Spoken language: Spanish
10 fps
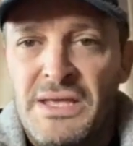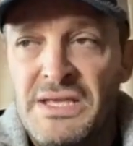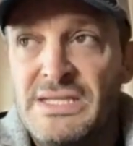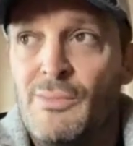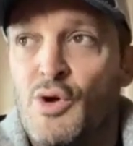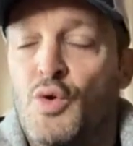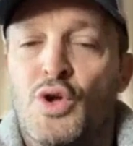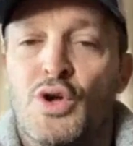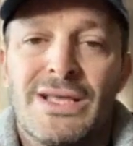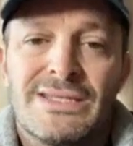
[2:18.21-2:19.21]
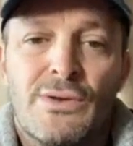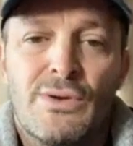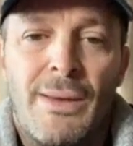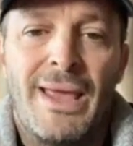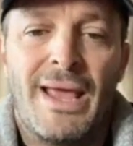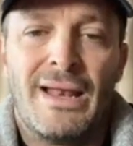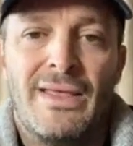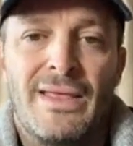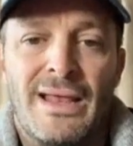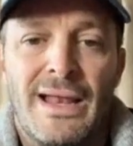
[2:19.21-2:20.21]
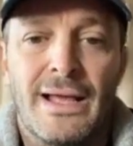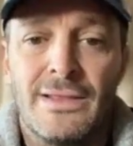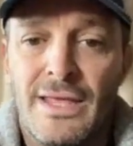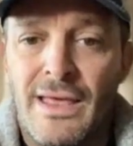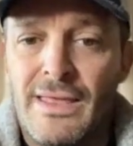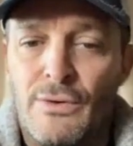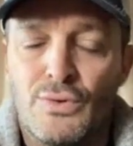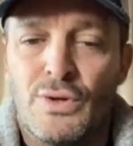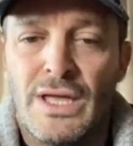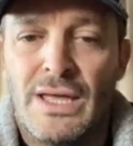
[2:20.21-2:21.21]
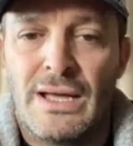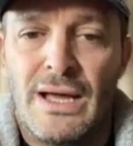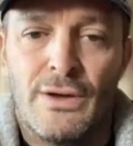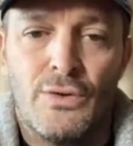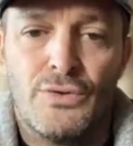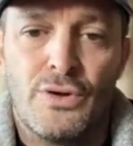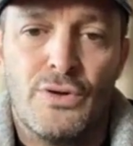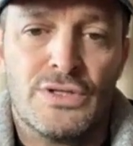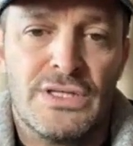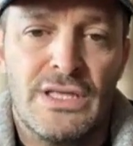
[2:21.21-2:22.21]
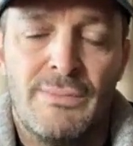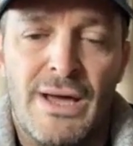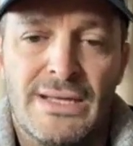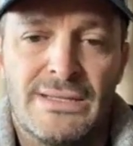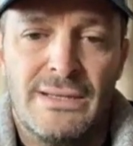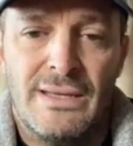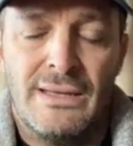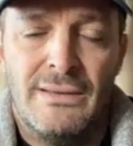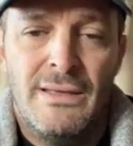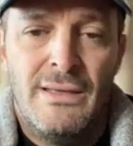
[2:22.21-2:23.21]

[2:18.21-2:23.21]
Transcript: y se me ocurrió que hacer una mezcla de la cantidad de autos que hay acá, hot rods y demás, eh,